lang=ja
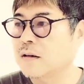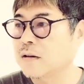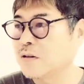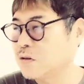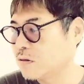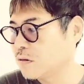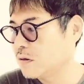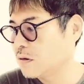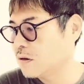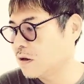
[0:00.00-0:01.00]
たけるく
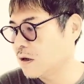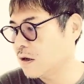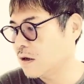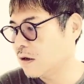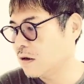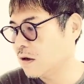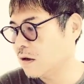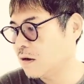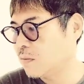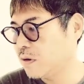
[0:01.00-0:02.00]
んでな
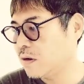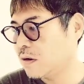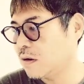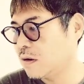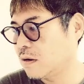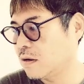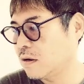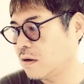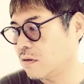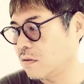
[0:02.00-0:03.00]
ければ
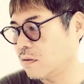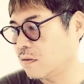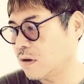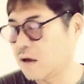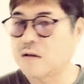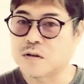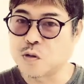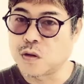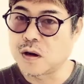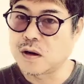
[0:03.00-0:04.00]
あの謙
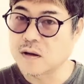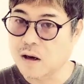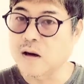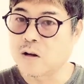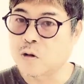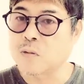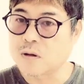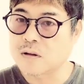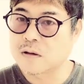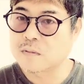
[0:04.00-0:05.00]
信はやれないと思い
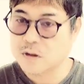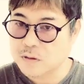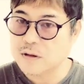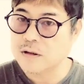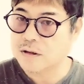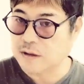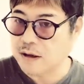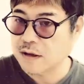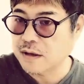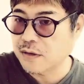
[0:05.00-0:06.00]
ます、まあ、そんな感じですか
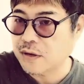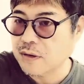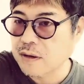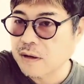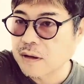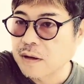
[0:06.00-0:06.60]
ねではでは